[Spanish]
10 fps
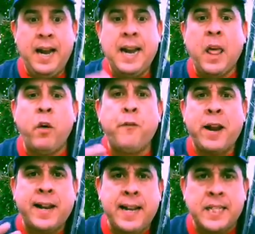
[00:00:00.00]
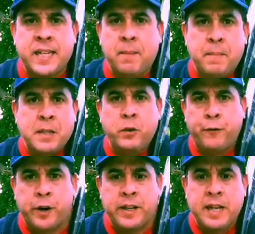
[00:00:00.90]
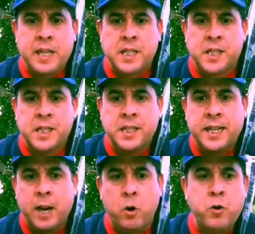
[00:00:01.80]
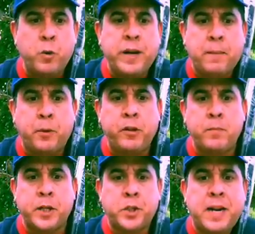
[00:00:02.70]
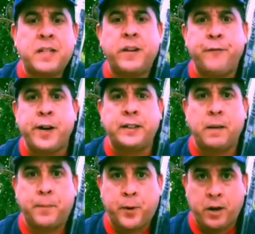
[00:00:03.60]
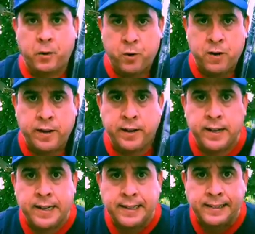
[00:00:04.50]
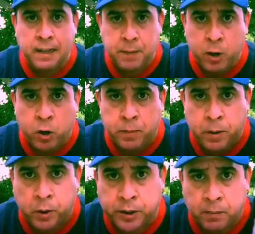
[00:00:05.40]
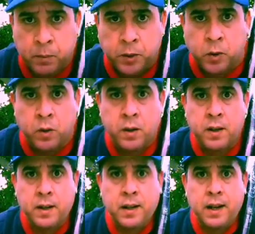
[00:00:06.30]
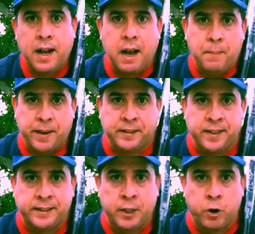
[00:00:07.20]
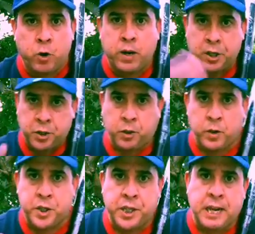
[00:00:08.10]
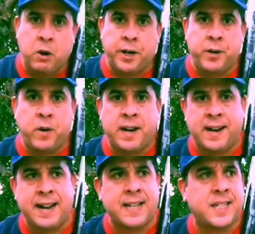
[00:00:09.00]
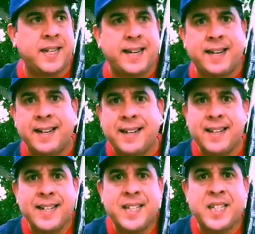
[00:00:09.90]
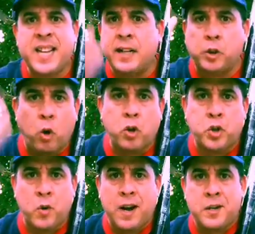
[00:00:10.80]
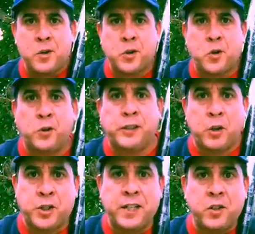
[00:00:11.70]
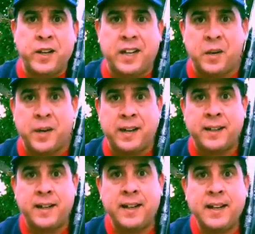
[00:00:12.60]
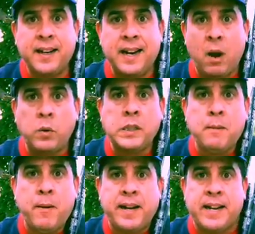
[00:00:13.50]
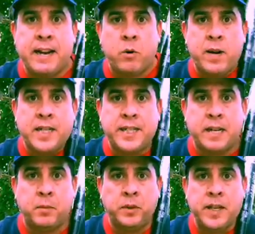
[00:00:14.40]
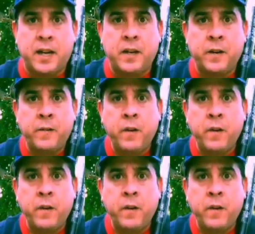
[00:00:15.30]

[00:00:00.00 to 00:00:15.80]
Las dos franquicias más sufridas que uno hubiera podido mencionar se enfrentan por la corona del mejor béisbol del mundo a partir de hoy. Los cachorros de Chicago que no ganan hace 108 años contra los indios de Cleveland, que la última vez que llegaron a una serie mundial